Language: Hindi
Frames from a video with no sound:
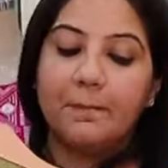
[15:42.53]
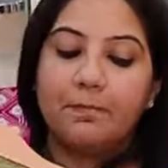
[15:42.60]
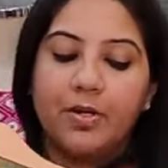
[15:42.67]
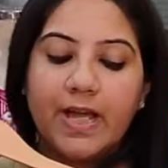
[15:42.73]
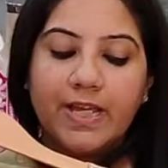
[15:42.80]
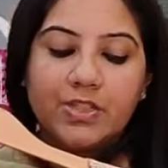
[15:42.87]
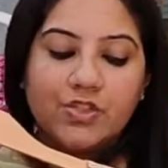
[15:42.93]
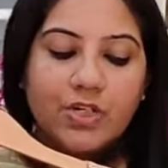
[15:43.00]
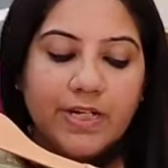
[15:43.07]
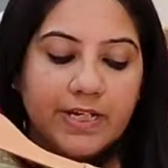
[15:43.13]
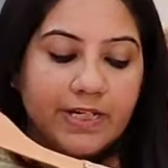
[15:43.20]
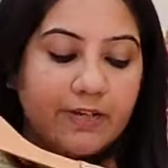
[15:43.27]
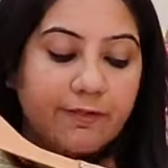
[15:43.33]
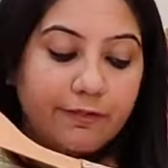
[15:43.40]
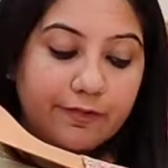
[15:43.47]
प्राइस
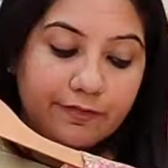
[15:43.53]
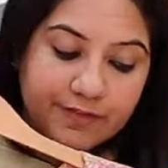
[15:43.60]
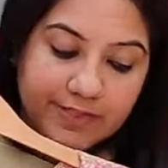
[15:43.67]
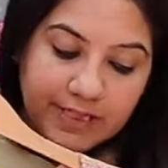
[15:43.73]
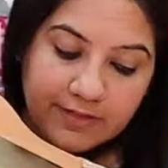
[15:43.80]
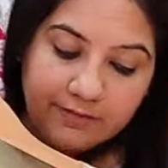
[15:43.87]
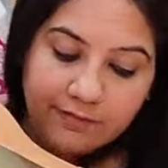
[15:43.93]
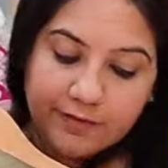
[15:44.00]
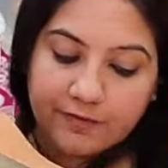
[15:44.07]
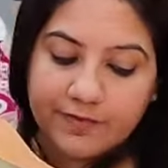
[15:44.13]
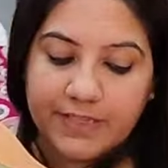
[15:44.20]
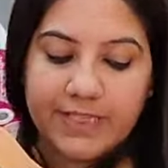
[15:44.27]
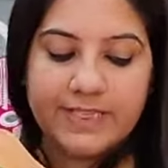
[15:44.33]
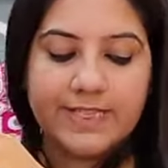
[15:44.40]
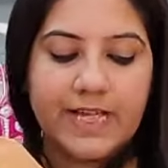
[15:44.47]
रहेगा फिफ्टीन
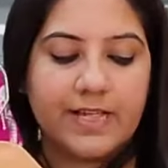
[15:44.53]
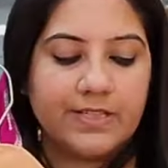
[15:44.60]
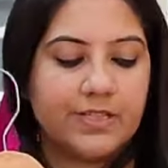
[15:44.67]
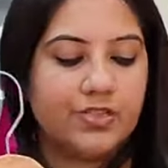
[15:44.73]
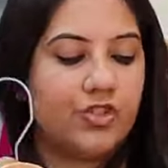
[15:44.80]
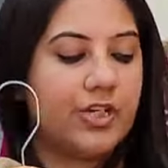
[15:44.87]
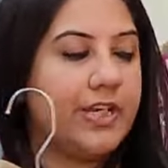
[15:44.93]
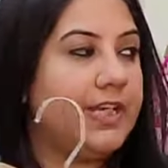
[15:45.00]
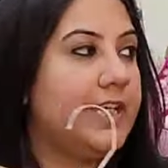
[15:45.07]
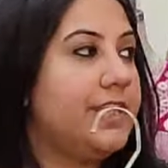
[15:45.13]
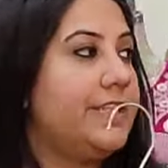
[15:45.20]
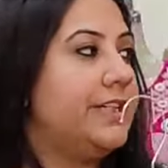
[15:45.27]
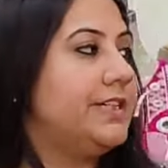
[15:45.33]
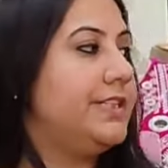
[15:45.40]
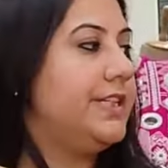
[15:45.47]
फिफ्टी साइजेस रहेंगे
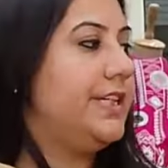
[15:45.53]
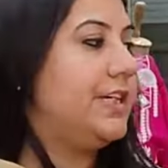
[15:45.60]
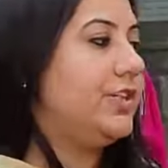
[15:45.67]
थर्टी